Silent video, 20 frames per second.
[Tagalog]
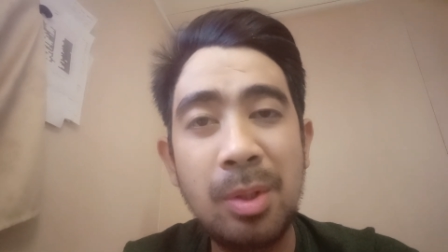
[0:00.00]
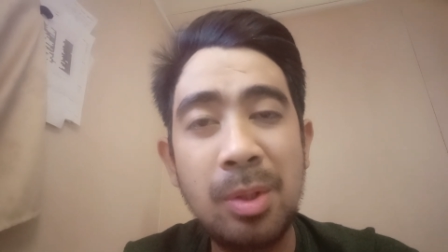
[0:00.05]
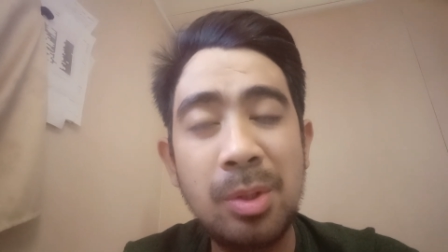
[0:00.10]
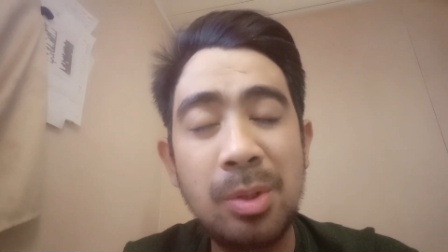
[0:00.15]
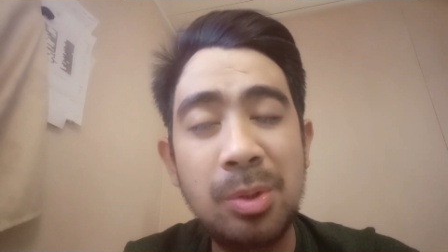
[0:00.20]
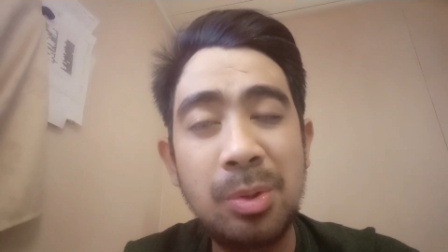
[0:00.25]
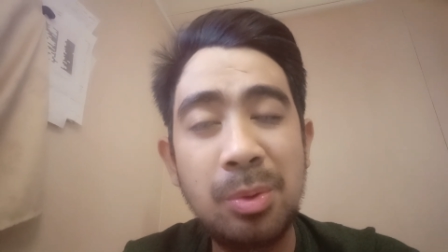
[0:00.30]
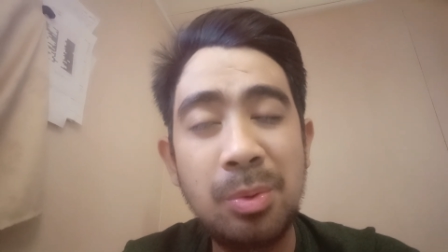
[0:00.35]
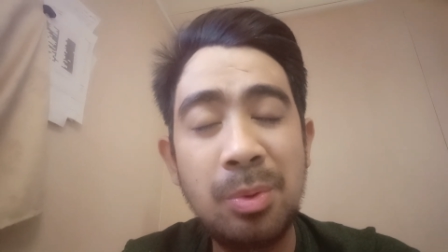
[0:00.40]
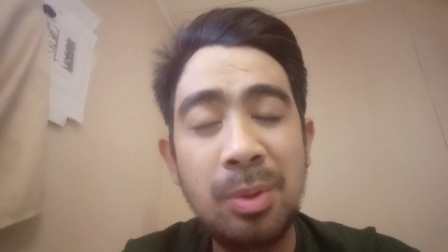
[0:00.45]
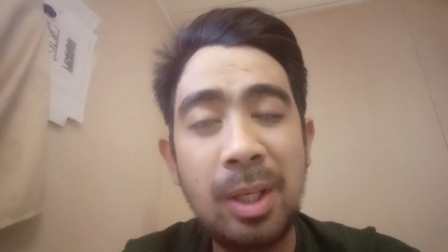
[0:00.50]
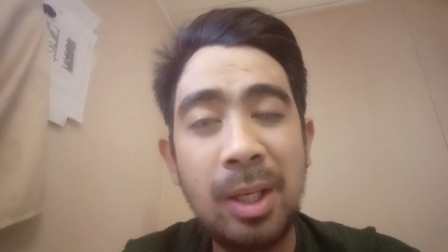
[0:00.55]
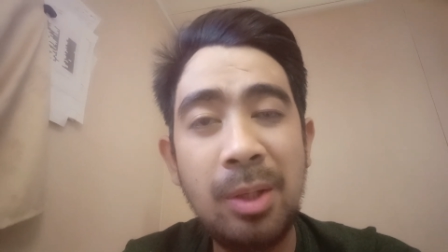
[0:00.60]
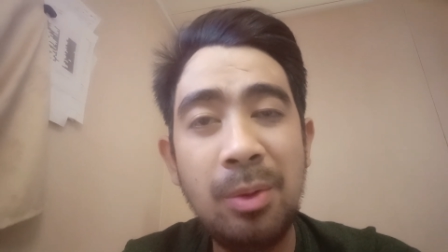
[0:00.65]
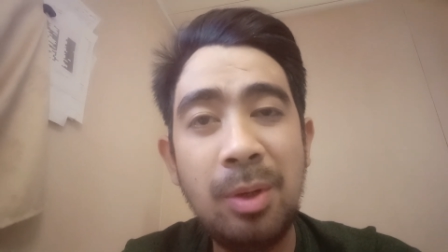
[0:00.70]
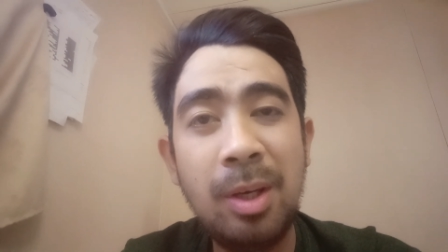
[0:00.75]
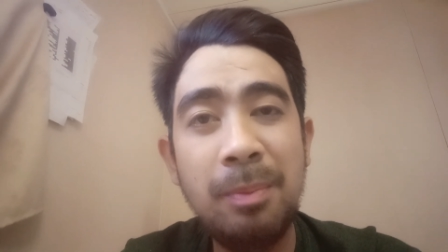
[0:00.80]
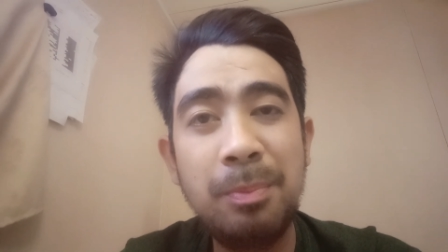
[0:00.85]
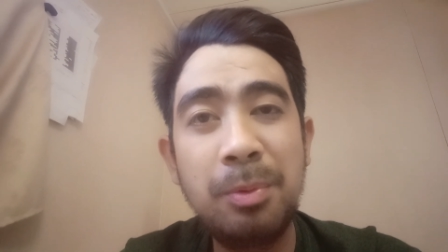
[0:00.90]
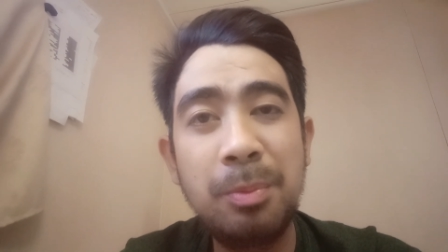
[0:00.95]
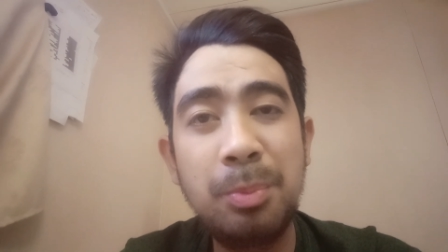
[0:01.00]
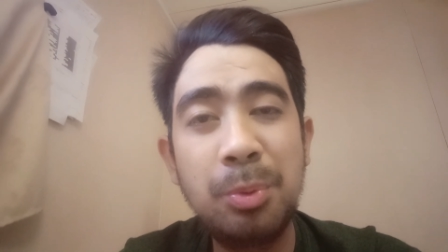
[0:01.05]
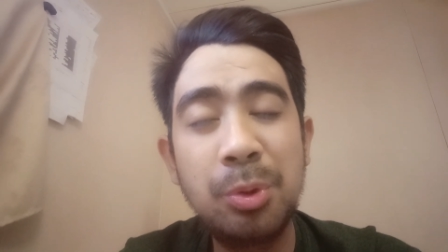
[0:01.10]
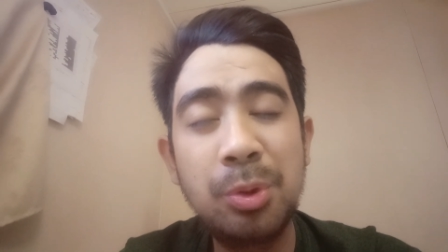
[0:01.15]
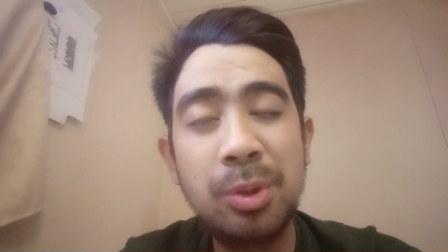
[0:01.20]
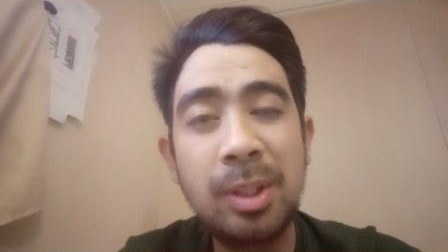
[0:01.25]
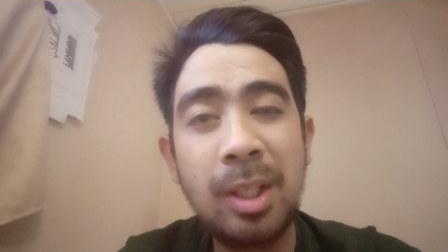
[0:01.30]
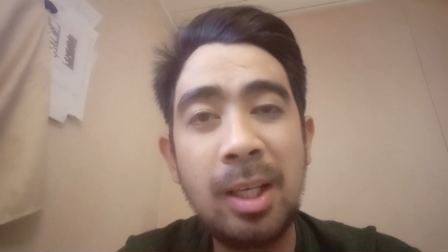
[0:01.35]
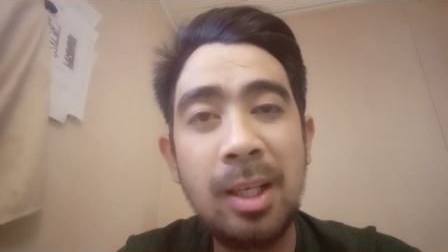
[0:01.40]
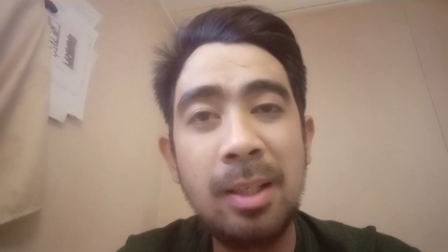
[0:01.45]
So kung kayo ay
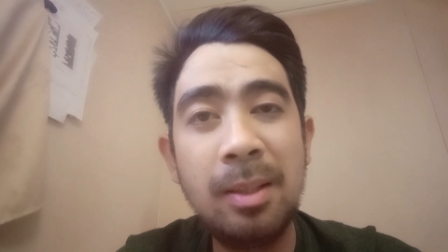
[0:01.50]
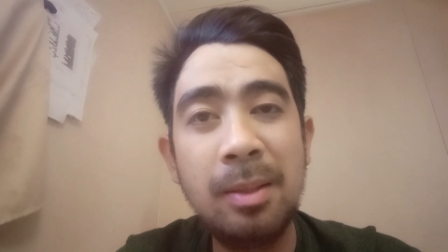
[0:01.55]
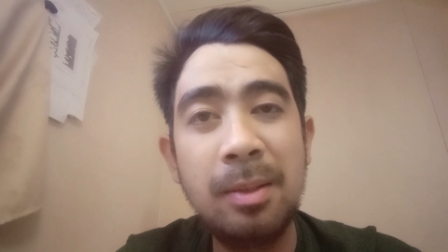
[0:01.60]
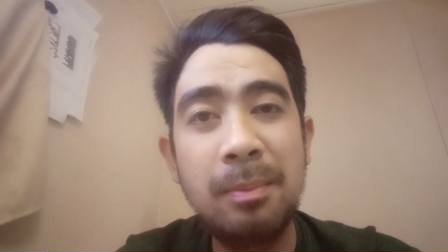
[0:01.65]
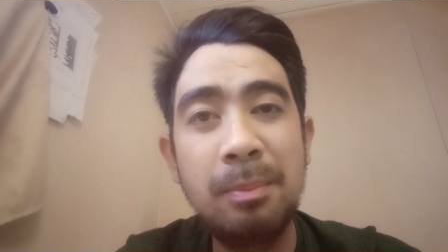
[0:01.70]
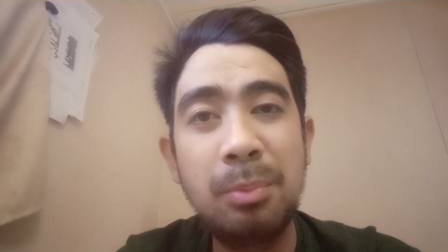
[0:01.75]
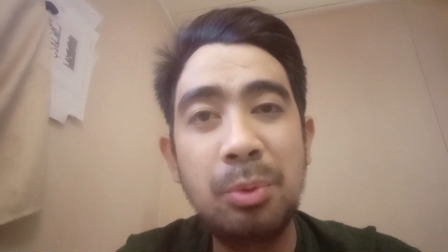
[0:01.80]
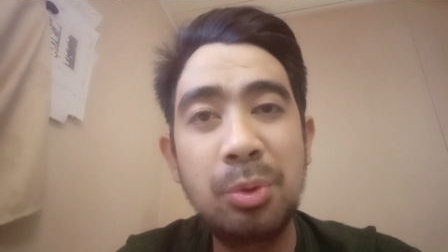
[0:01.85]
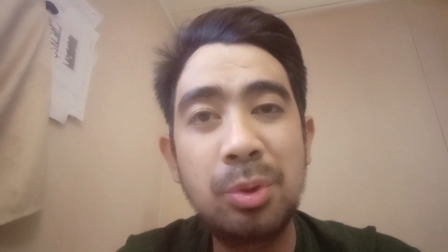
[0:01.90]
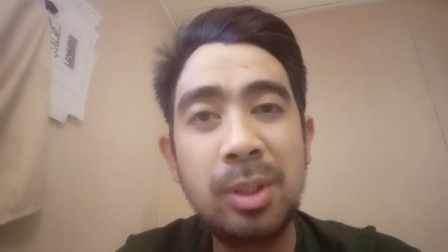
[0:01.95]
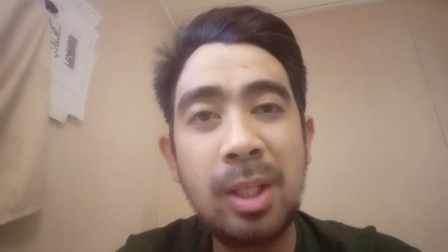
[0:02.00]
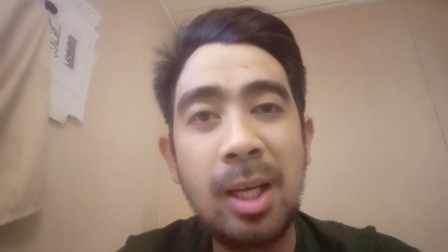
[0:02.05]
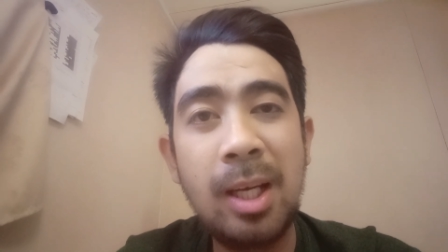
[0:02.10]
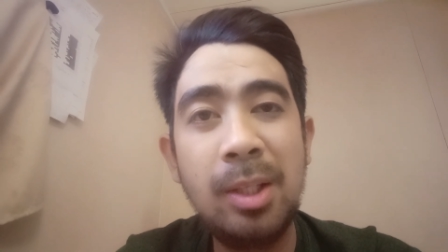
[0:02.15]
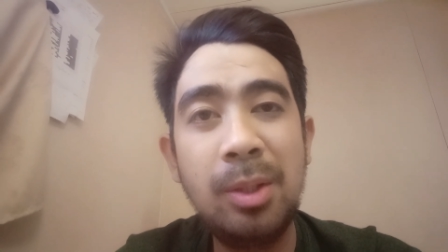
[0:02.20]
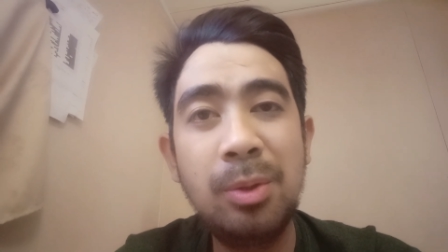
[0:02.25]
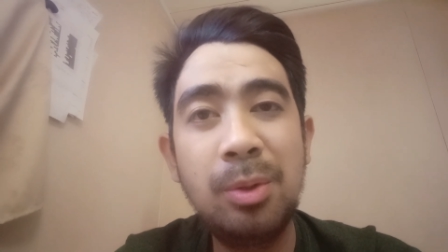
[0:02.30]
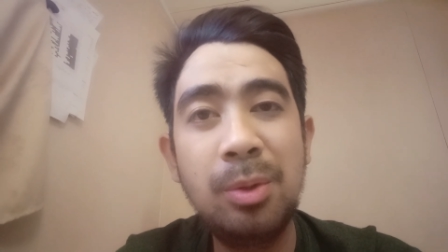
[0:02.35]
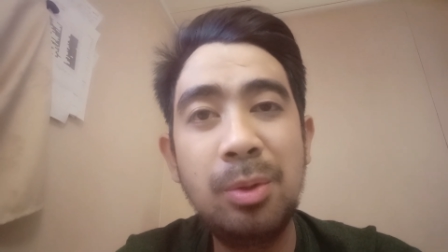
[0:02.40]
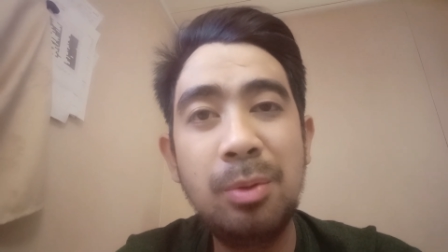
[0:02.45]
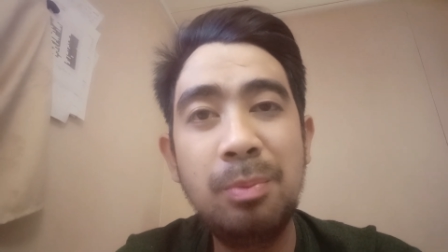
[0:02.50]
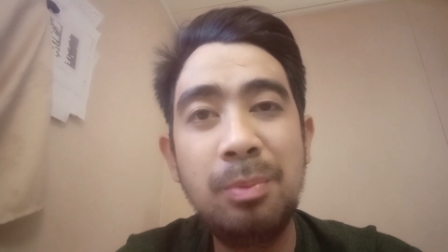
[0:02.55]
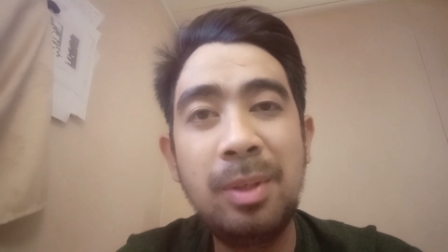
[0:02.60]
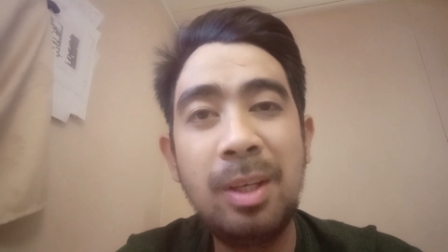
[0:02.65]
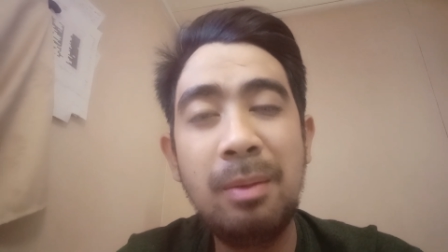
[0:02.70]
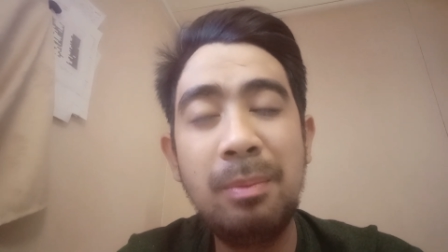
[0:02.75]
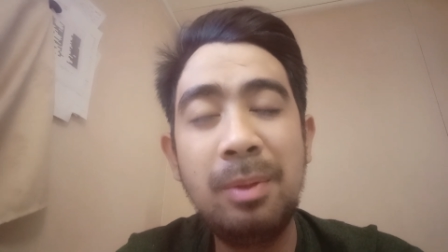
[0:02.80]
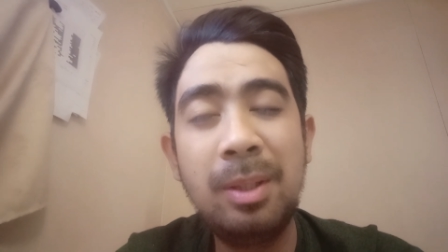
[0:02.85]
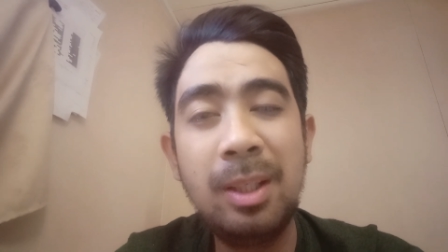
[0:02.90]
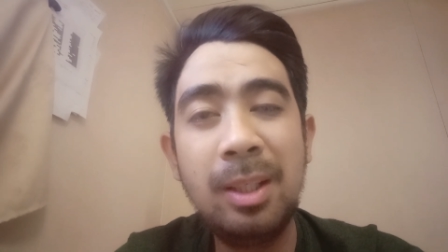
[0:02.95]
pupusta, pustahan niyo yung
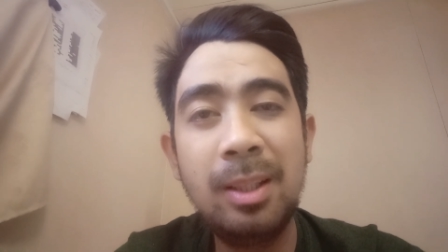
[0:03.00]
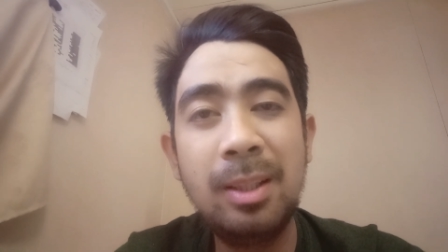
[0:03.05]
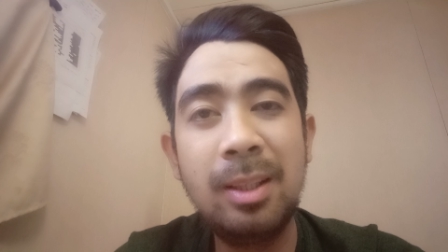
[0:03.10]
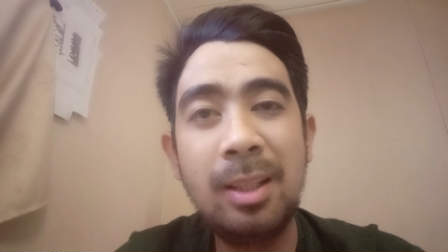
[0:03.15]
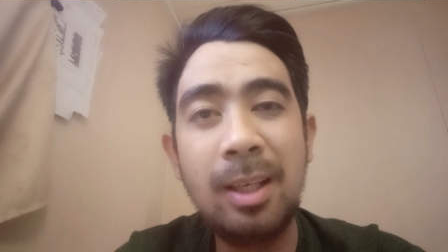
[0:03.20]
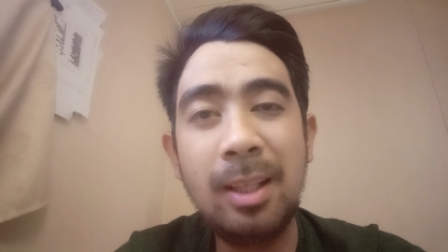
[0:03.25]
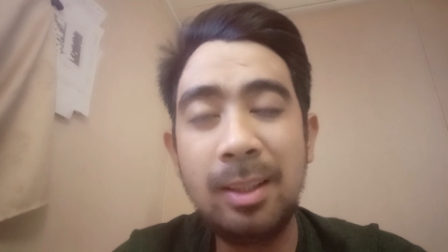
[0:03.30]
Miami Heat